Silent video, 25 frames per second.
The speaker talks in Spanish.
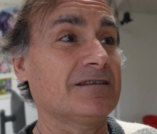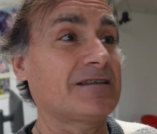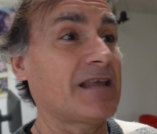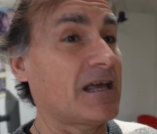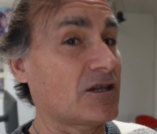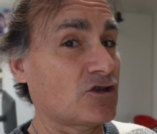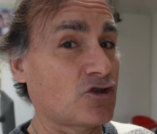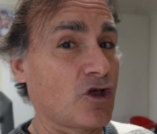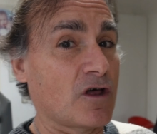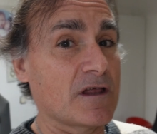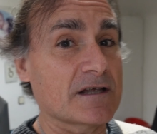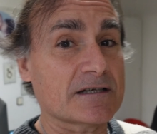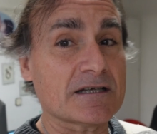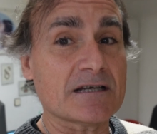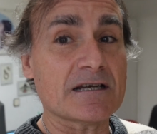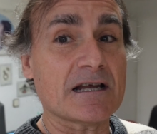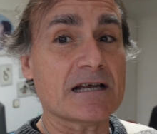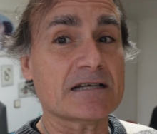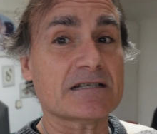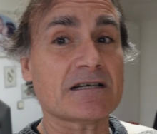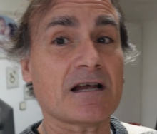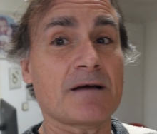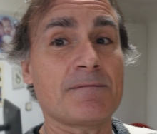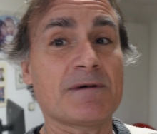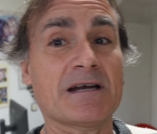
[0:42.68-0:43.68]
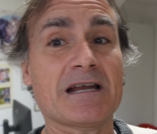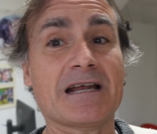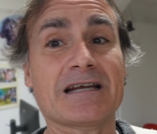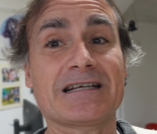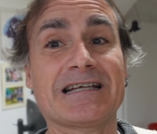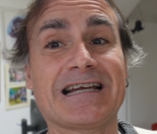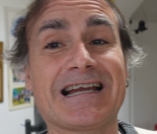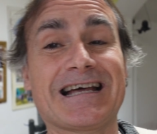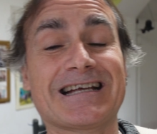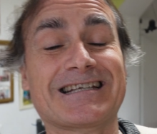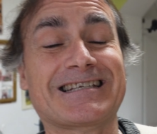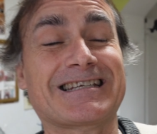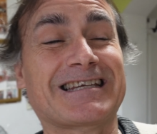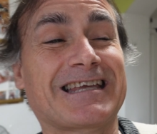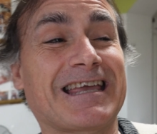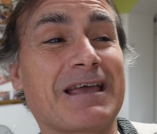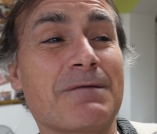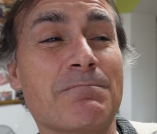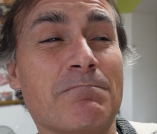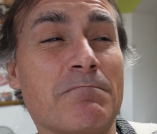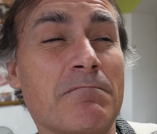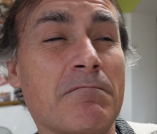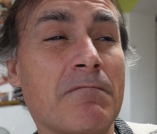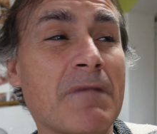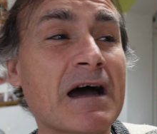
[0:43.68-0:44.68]
de todas esas cámaras, las que
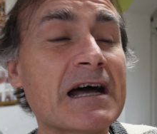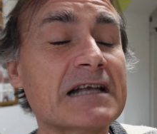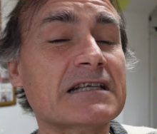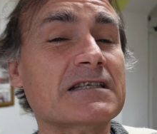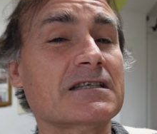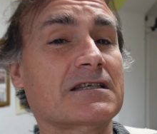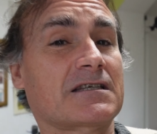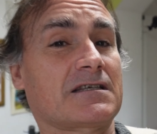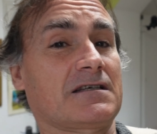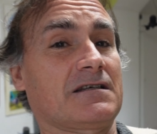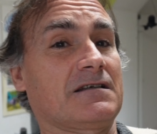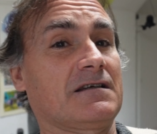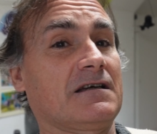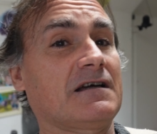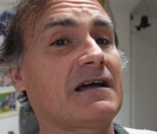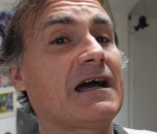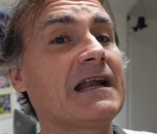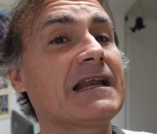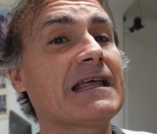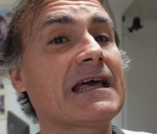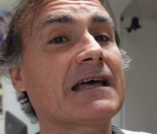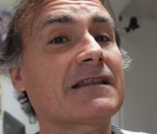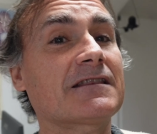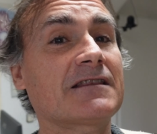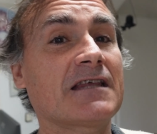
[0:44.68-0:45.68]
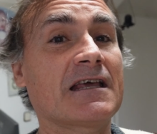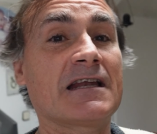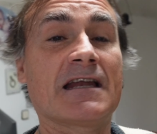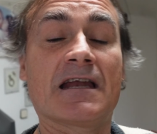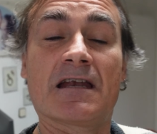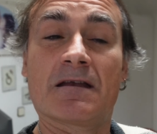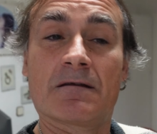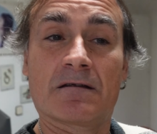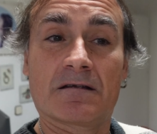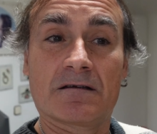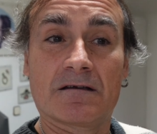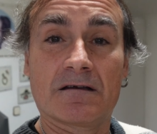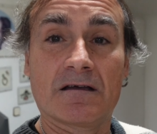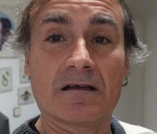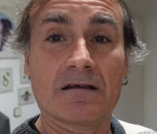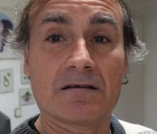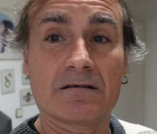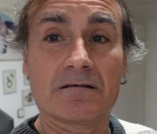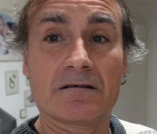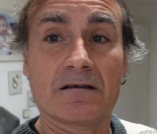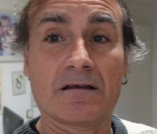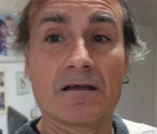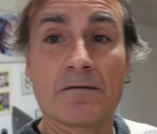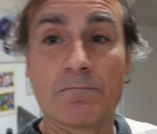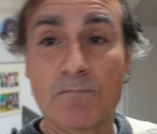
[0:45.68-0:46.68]
más calidad tienen,
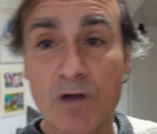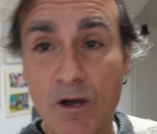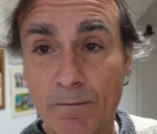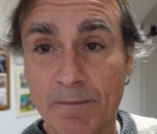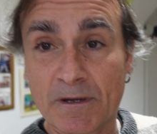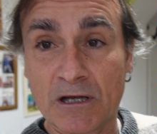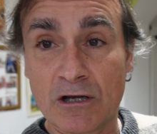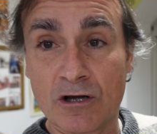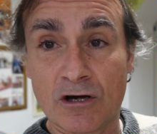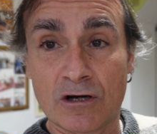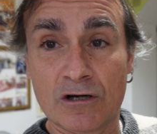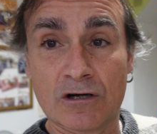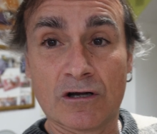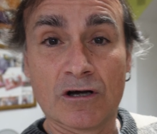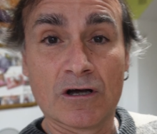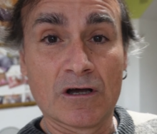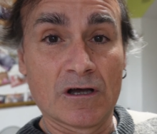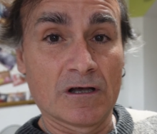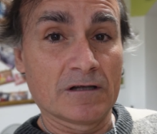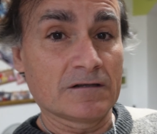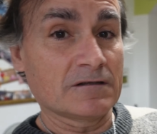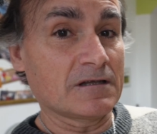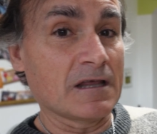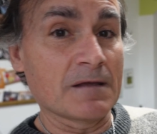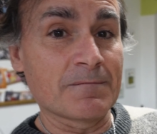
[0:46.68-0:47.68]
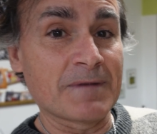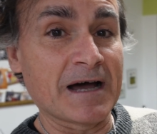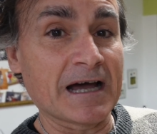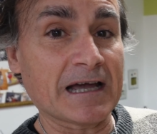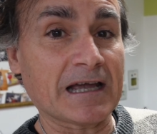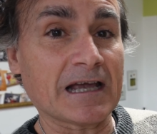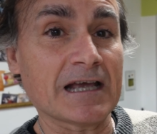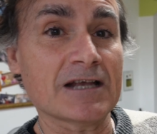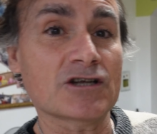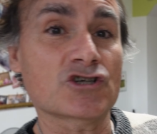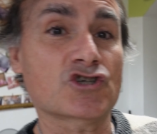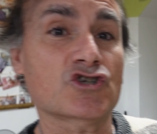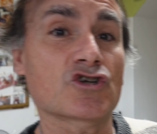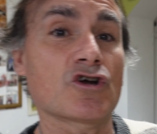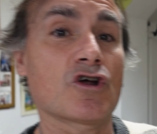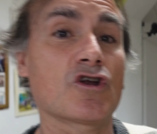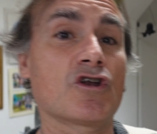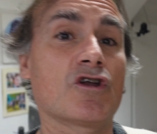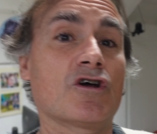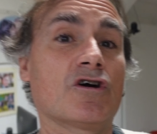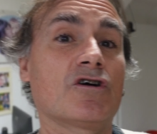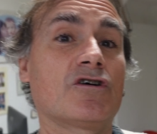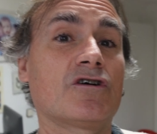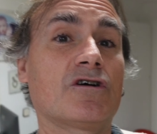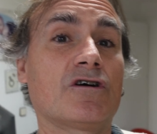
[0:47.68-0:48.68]
en mi opinión, de imagen son
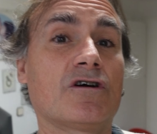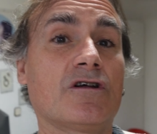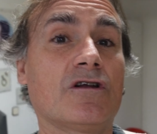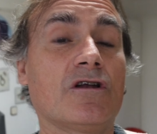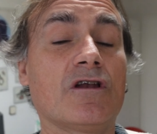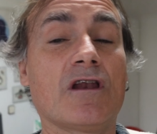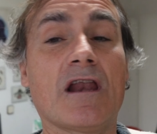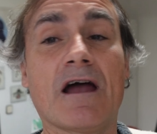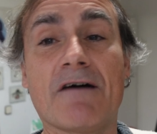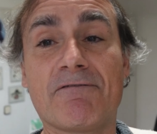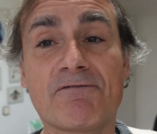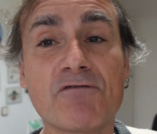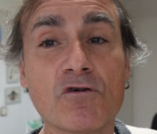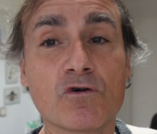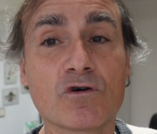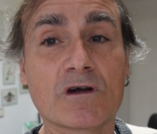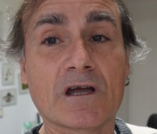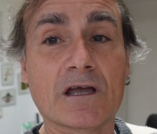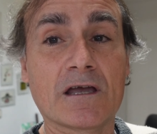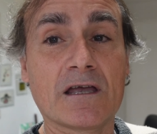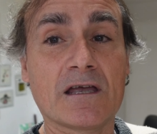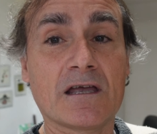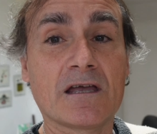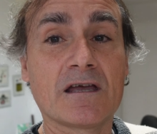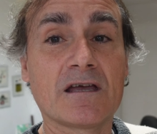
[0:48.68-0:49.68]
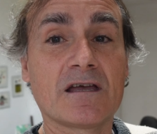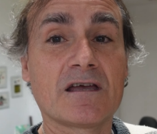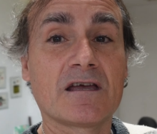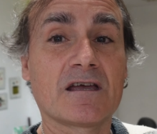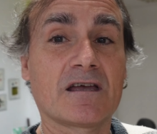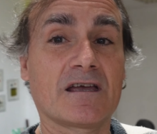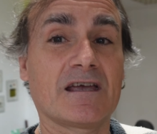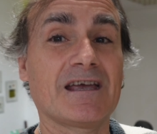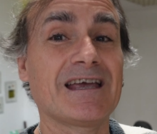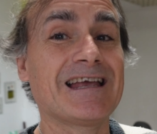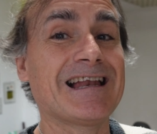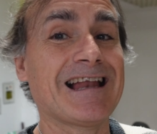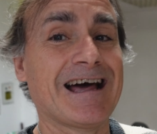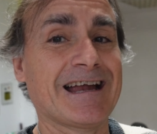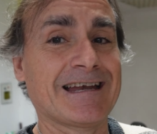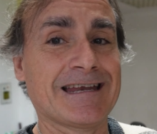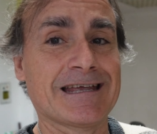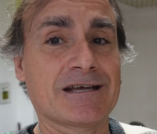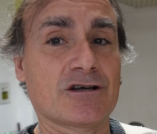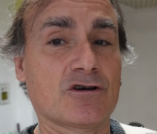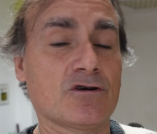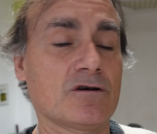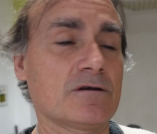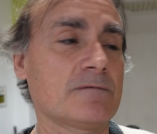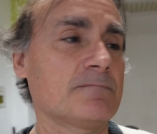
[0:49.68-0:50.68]
la Fuji y la
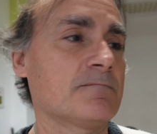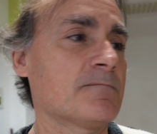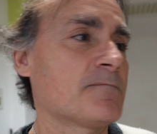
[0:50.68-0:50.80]
Nikon.